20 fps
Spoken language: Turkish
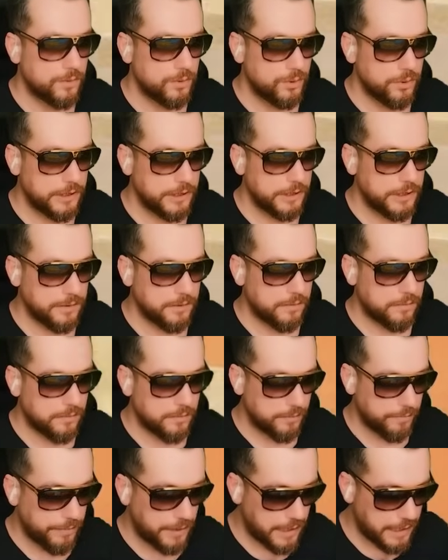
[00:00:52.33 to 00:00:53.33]
Şuraya bir...
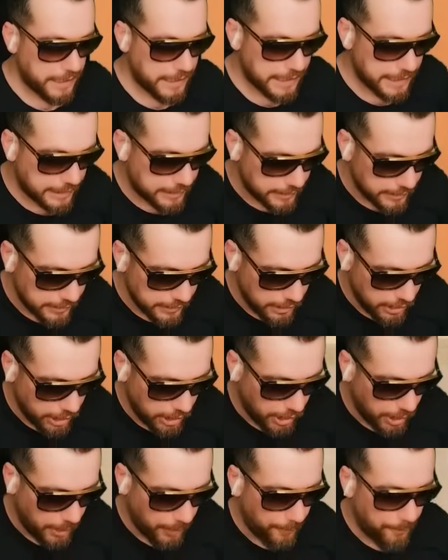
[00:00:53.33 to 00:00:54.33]
Bak.
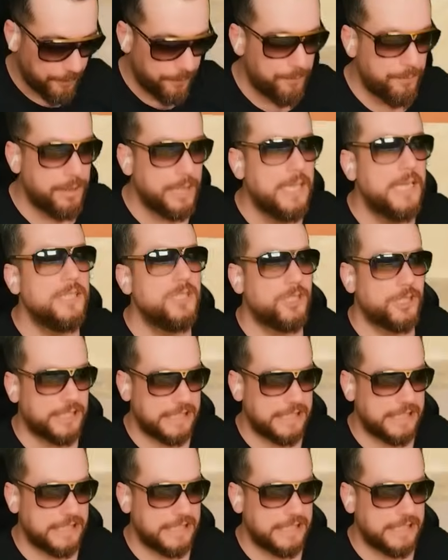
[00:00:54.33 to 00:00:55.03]
Beş